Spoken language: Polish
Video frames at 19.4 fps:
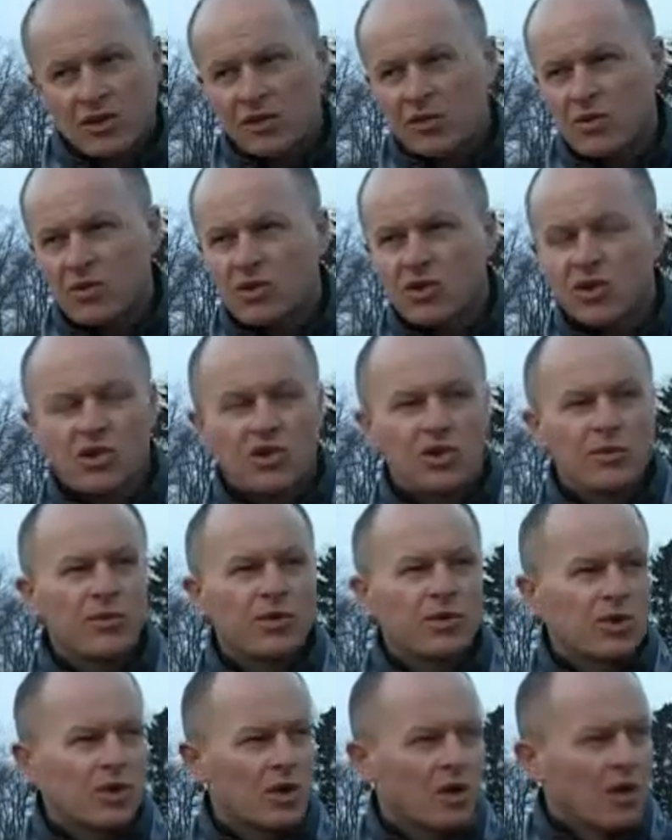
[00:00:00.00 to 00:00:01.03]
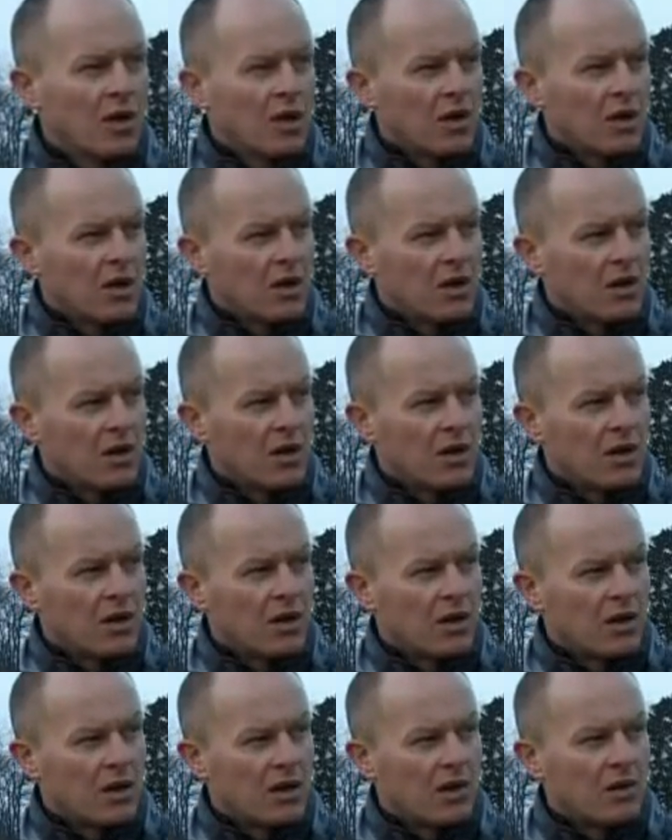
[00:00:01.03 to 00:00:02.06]
No się cieszymy, że... E,
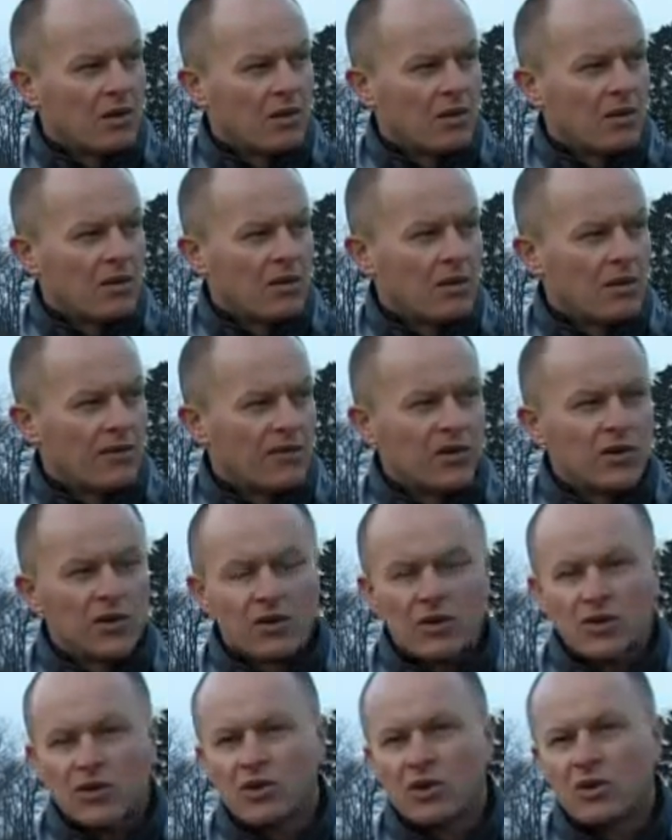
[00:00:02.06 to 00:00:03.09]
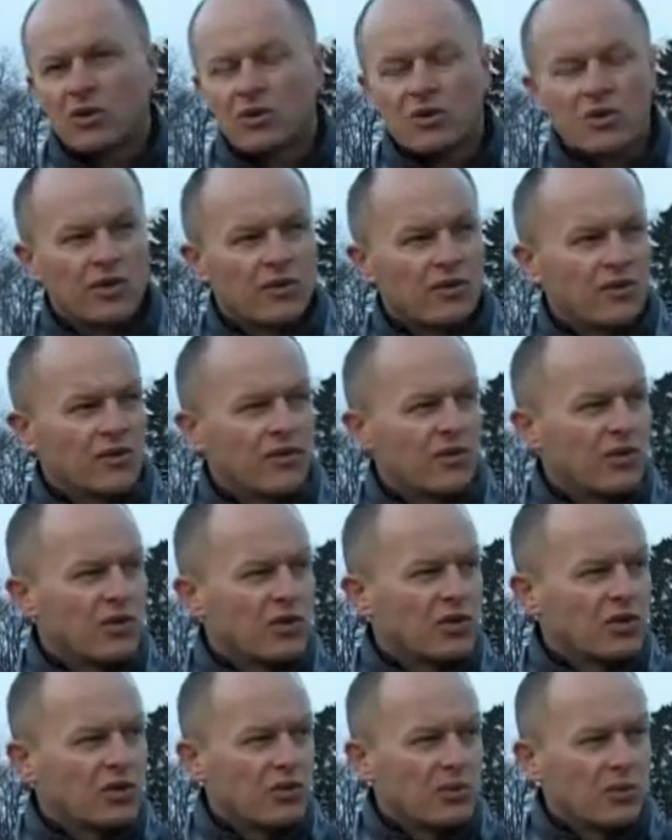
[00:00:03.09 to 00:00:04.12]
E, wynik rozstrzygnął się w
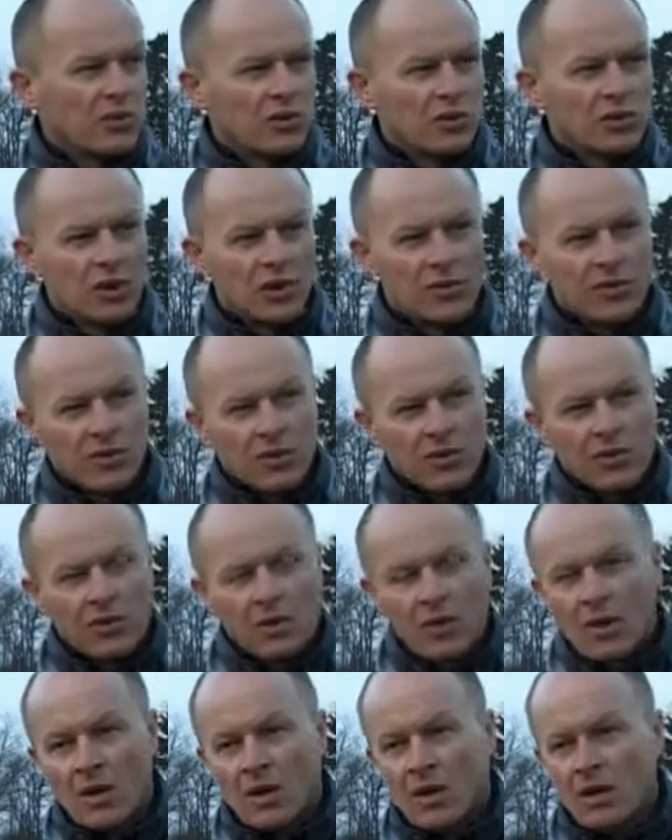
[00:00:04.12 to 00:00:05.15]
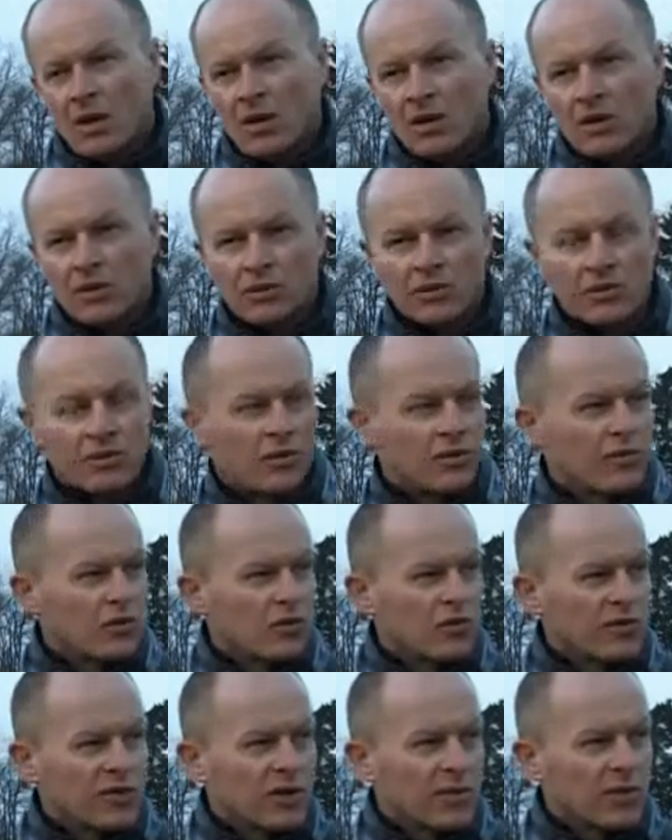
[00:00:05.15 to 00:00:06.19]
90 minutach, bo e,
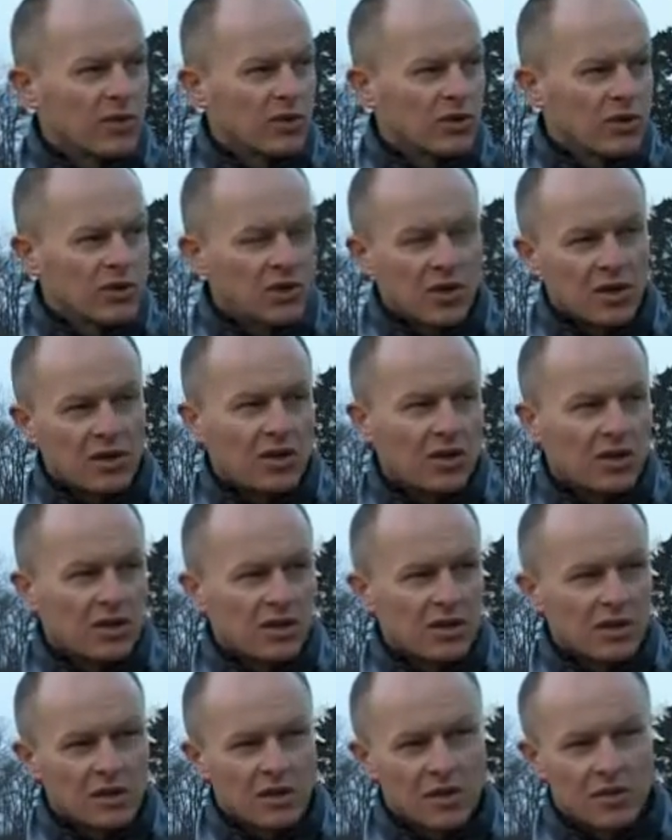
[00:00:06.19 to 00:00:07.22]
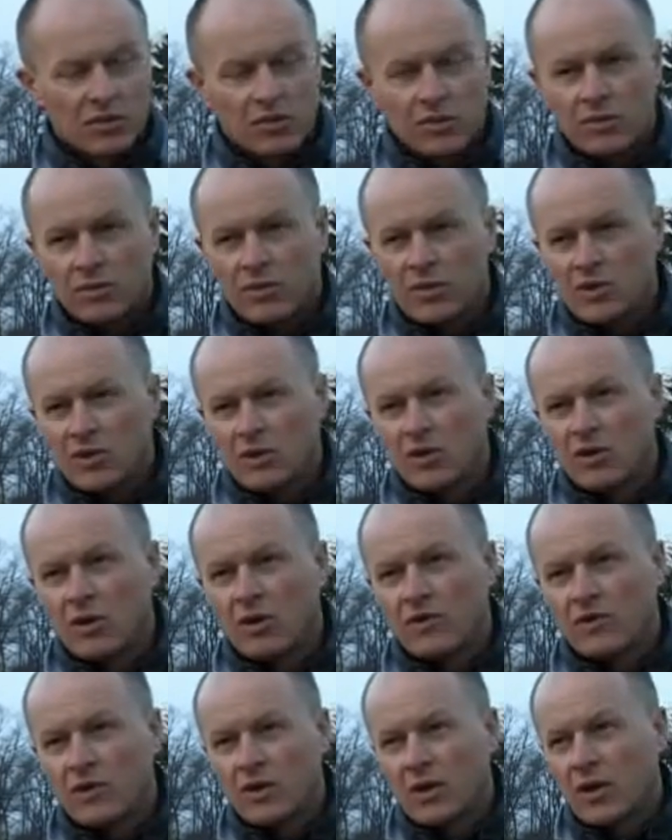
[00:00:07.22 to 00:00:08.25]
już w sobotę czeka nas e, trudny mecz
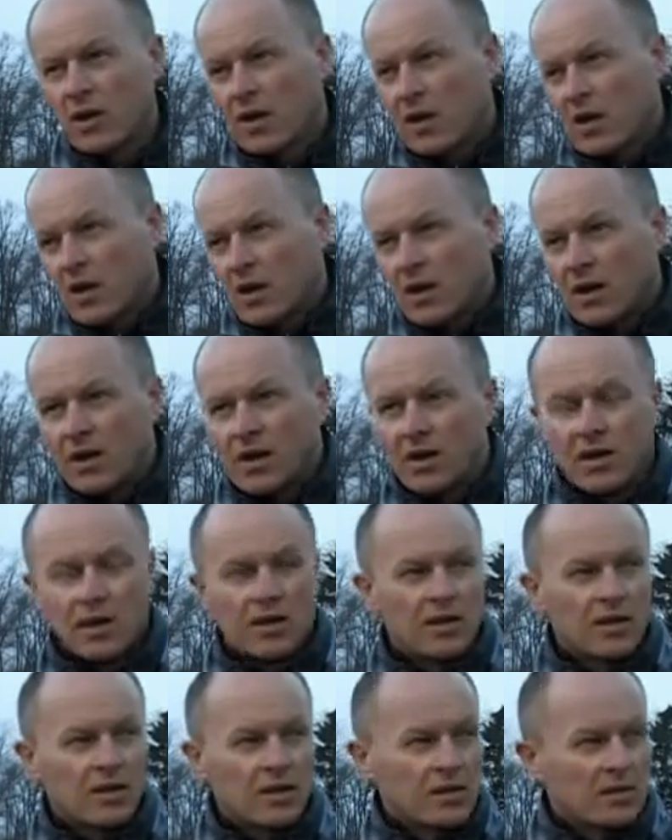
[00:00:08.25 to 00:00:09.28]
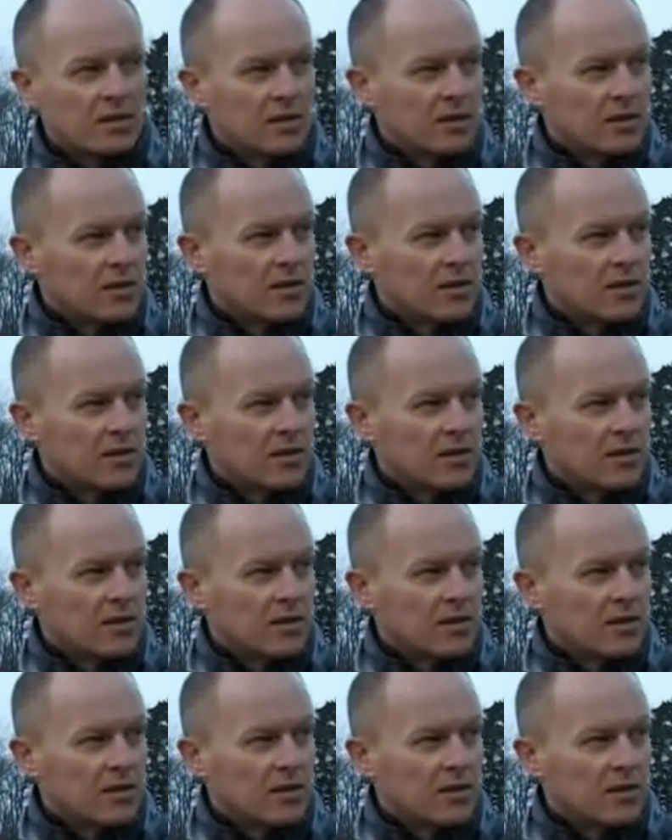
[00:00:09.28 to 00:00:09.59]
ligowy, a